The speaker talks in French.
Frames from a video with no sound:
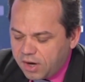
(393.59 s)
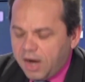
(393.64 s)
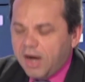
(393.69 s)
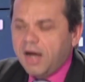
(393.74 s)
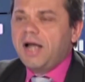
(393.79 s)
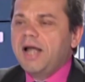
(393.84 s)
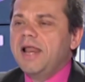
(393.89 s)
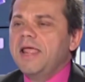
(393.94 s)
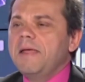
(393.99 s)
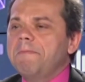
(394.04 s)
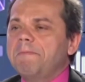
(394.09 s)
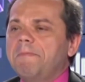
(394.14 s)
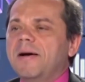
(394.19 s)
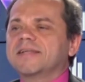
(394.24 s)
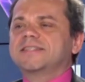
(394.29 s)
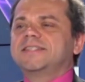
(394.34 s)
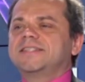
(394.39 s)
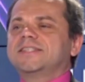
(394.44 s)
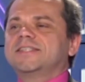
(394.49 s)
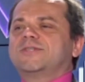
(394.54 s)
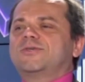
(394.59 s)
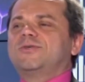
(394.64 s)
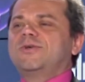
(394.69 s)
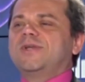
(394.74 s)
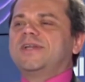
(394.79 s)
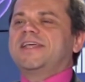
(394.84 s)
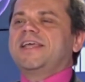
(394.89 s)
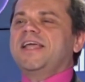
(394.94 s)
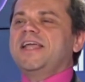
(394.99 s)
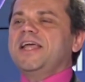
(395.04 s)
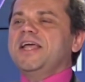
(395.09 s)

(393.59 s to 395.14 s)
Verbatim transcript: Les particuliers